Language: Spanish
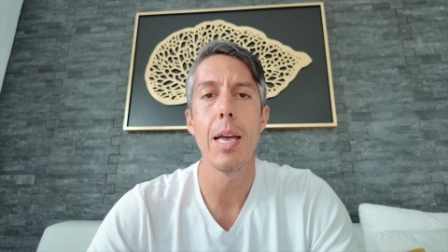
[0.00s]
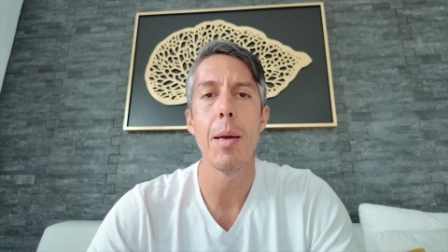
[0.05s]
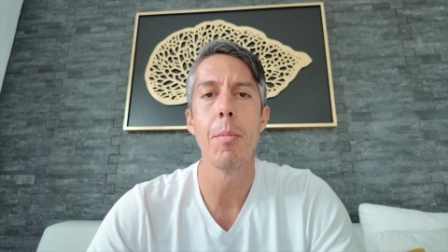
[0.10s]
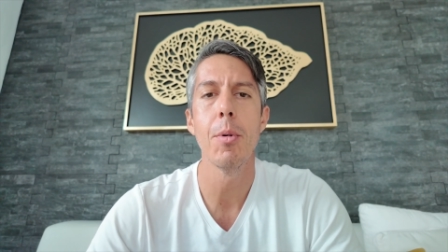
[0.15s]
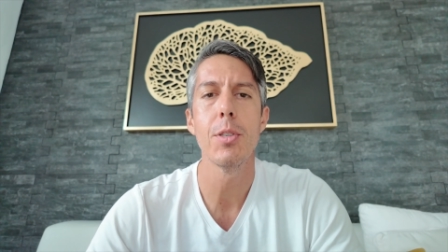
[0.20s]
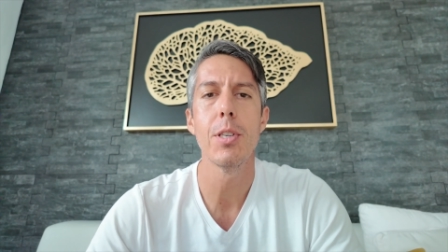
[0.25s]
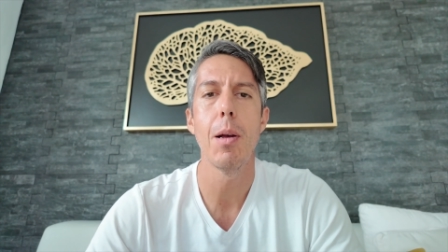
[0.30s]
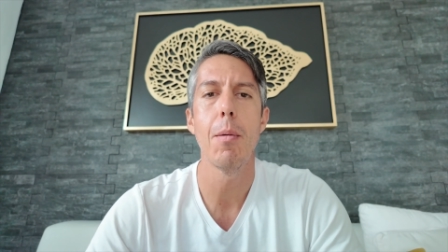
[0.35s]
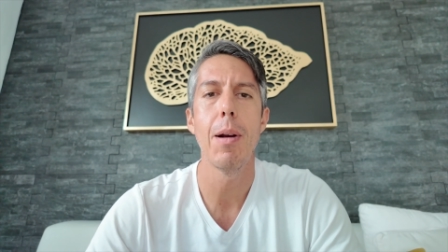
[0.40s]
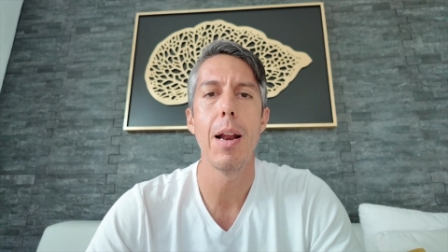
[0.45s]

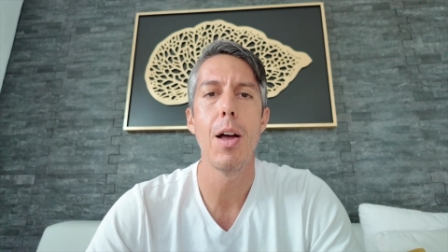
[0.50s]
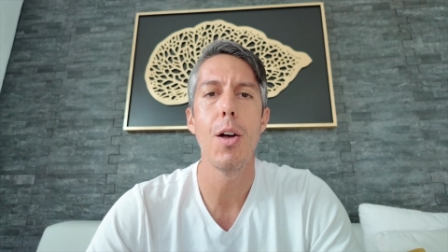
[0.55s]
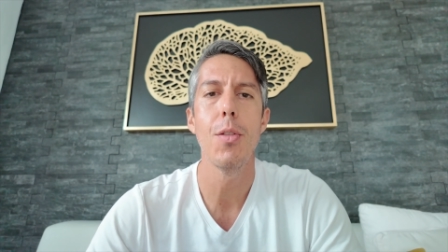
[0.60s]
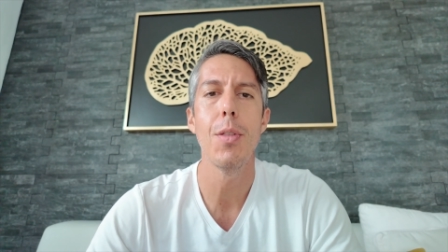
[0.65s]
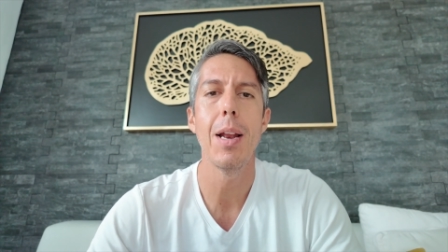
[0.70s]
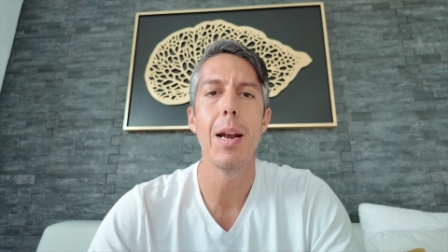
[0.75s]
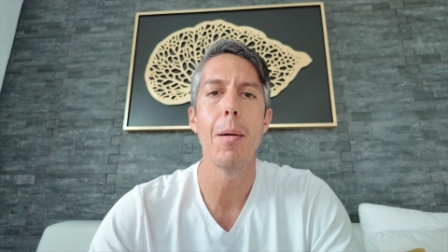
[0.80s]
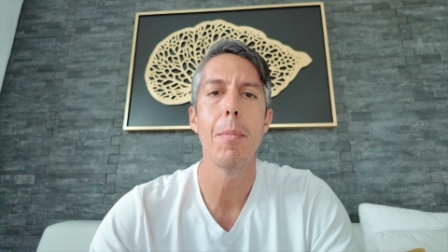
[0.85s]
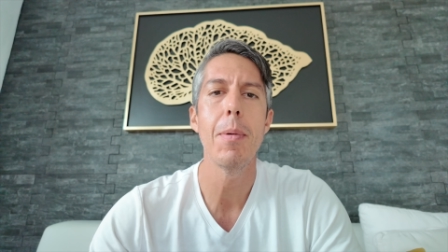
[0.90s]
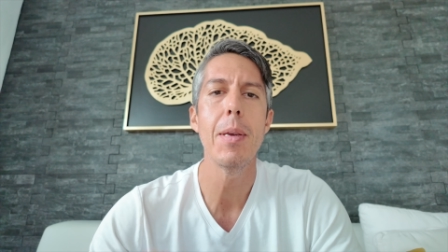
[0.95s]
hemos hablado
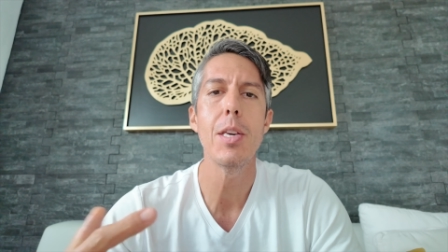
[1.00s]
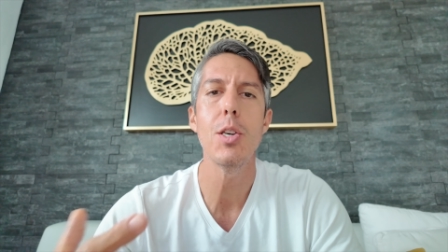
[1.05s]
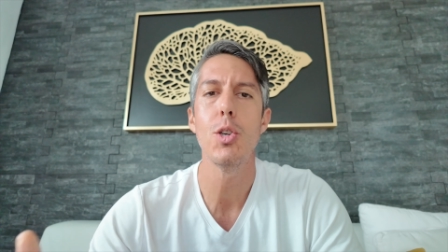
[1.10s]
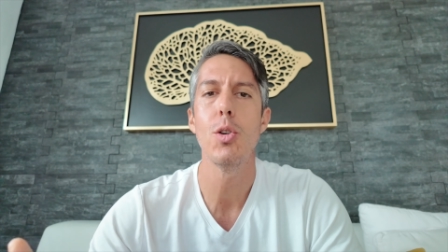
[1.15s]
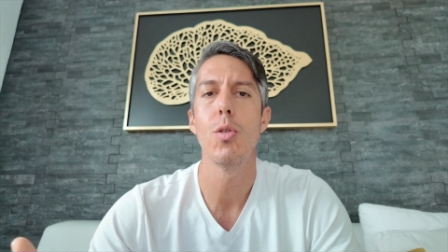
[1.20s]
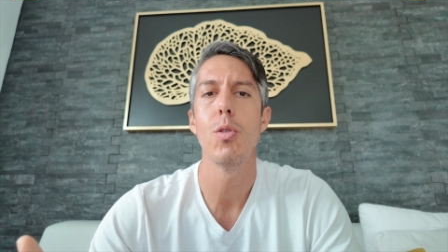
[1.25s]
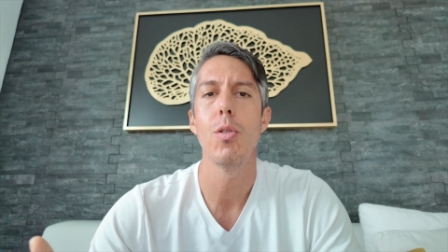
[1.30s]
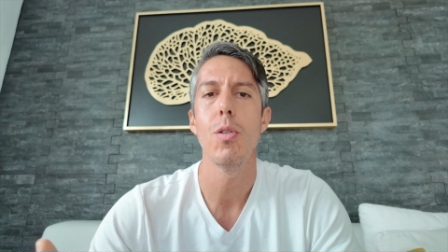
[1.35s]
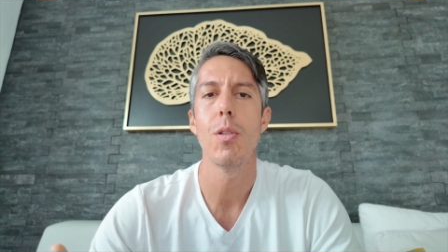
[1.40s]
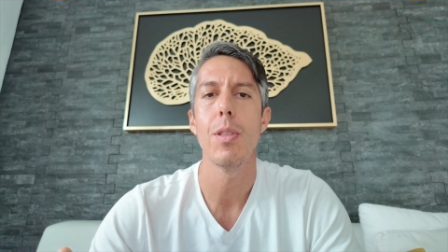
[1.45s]
del
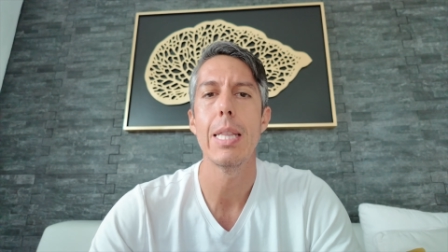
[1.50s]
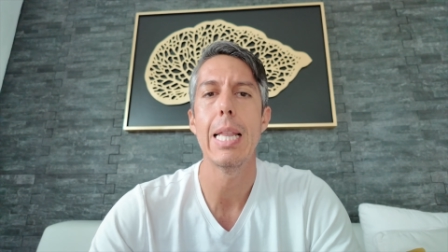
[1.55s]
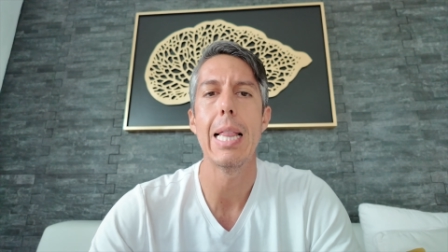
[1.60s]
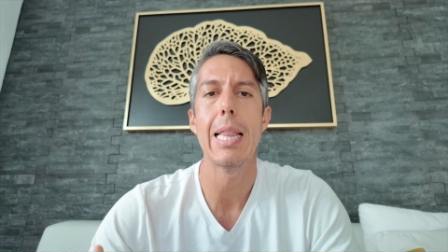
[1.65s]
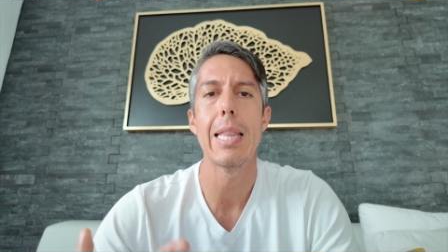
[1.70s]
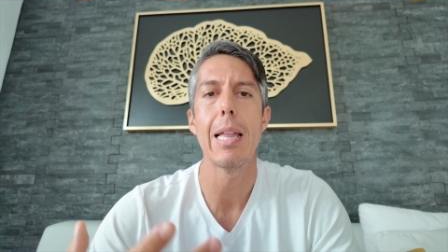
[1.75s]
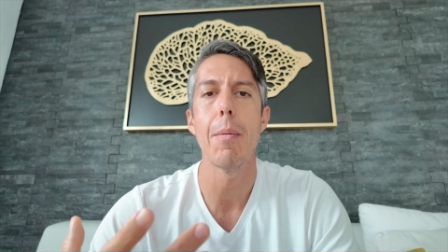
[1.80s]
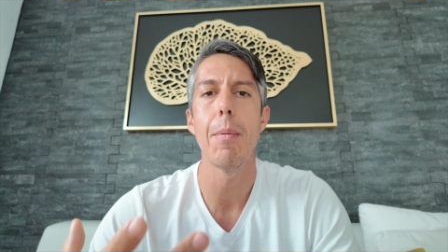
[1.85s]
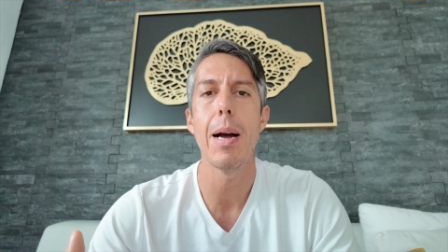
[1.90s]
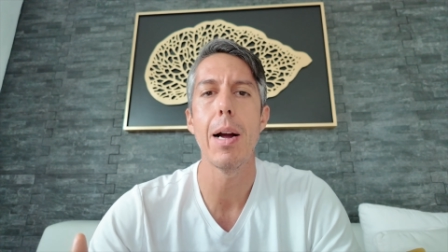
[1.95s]
bicho
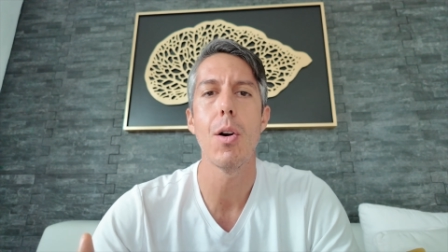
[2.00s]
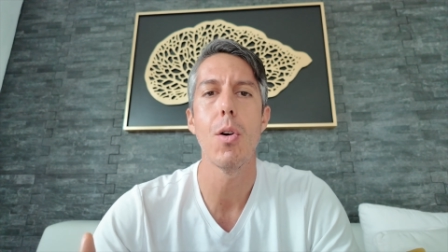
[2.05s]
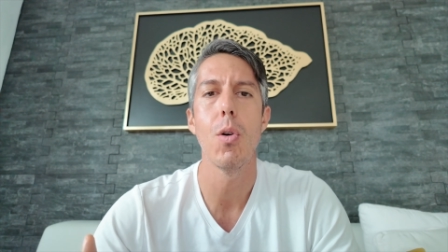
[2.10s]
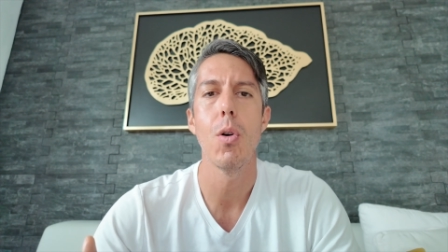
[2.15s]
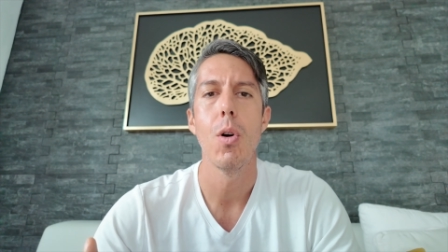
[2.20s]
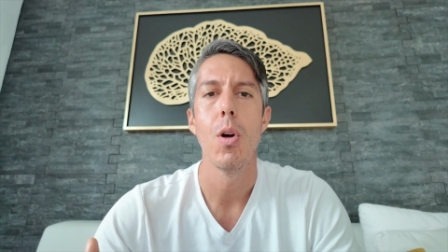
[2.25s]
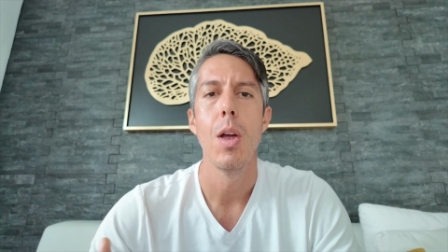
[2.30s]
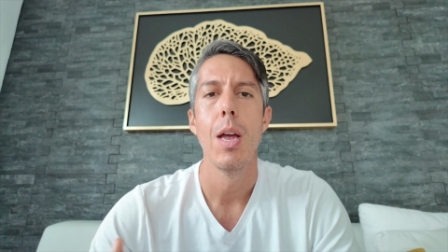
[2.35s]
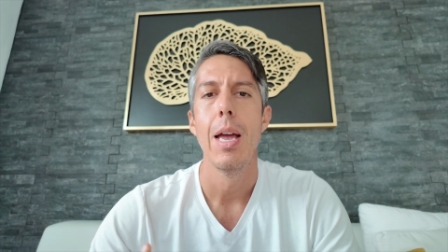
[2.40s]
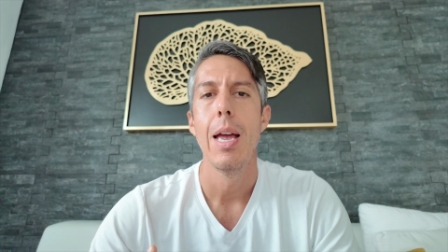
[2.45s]
del
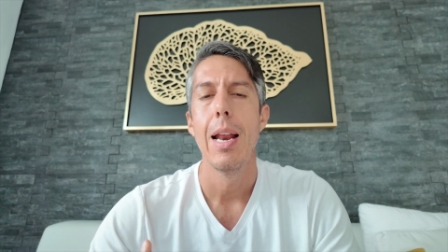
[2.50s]
tabaco,